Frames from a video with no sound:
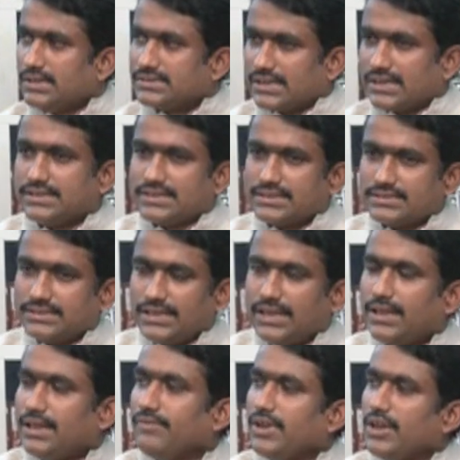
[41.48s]
సరి చేస్తే
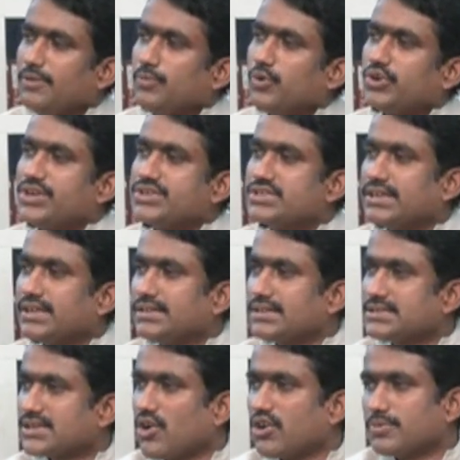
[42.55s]
వీళ్ళు మ్యూటేషన్ కింద
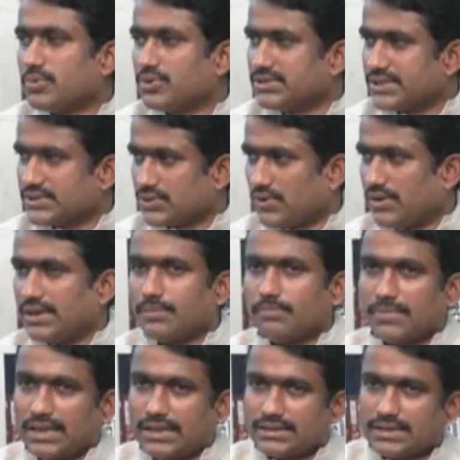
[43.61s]
స్లాట్ బుక్ చేసుకోవాలి
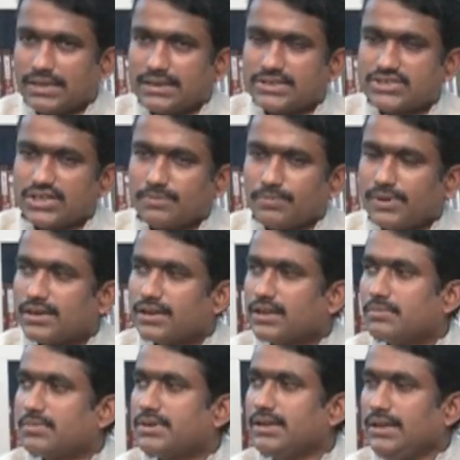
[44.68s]
మా తండ్రి చనిపోయారు
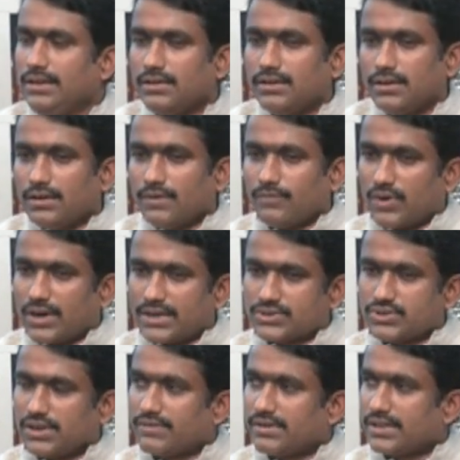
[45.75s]
కాబట్టి
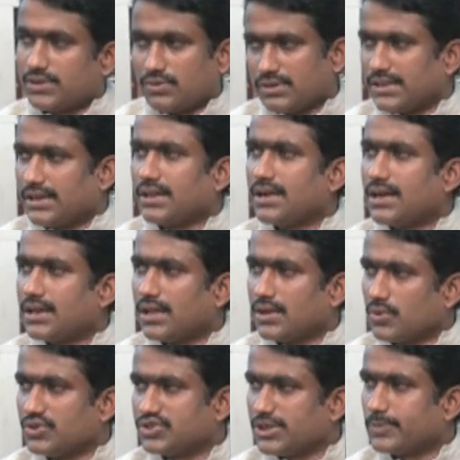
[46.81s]
వారసులు ఎవరైతే ఉన్నారో తెలంగాణ
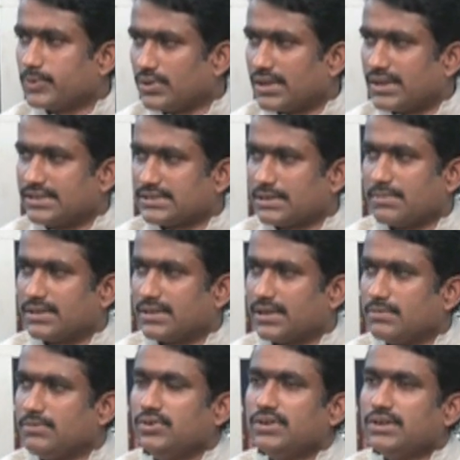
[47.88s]
అనుకొని చెప్తున్నాను ఈ
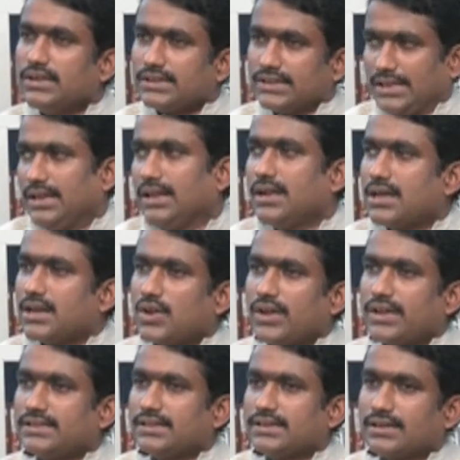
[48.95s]
సమాధానం తెలంగాణలో
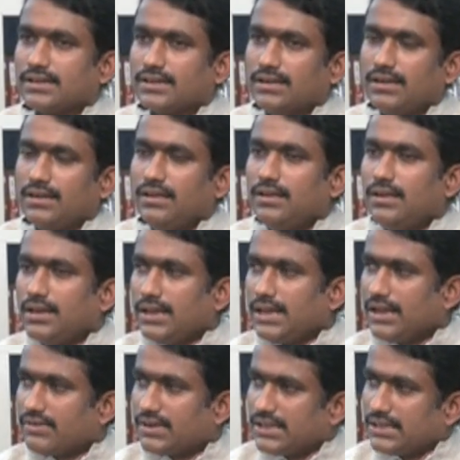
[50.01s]
అయితే కనుక
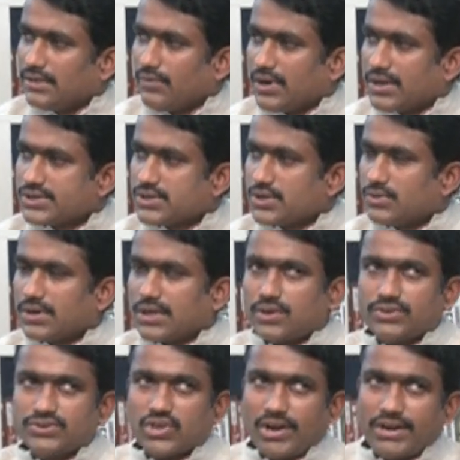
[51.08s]
ఎవరైతే వారసులు
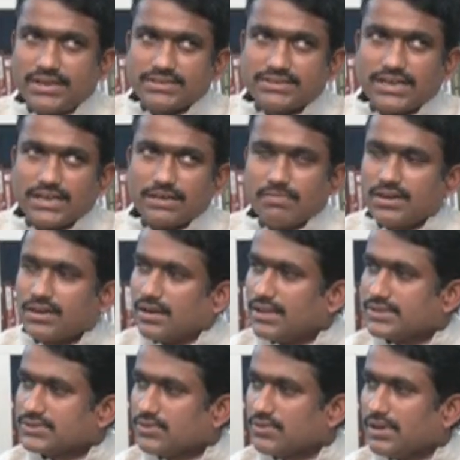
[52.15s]
ఉన్నారో జాయింట్ స్టేట్మెంట్
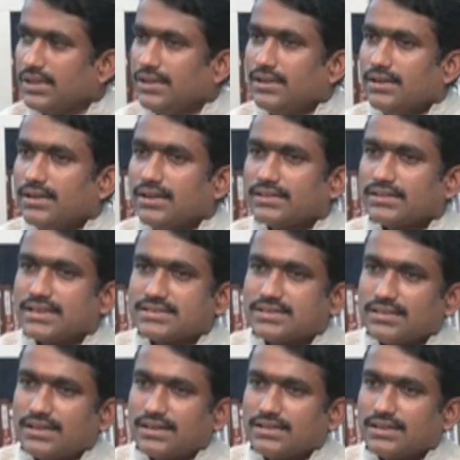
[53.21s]
రాసుకొని
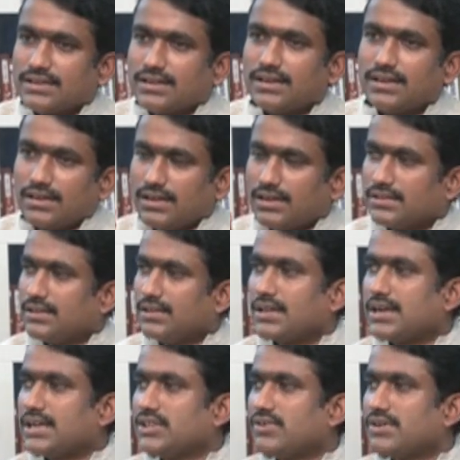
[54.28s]
తహసీల్దార్ దగ్గర
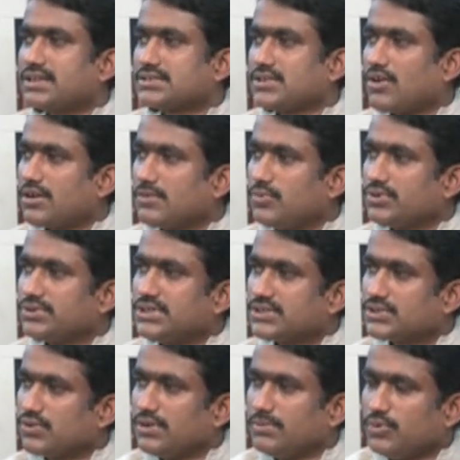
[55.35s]
దారిన ద్వారా స్లాట్ బుక్
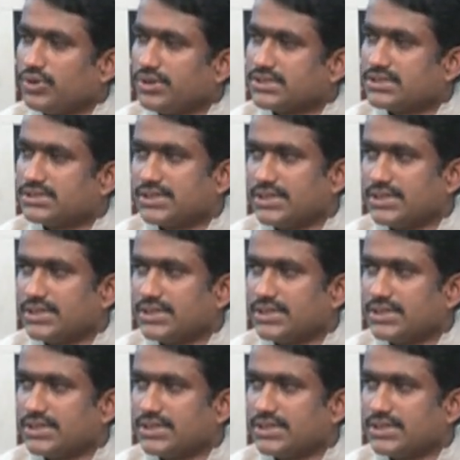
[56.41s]
చేసుకొని మ్యూటేషన్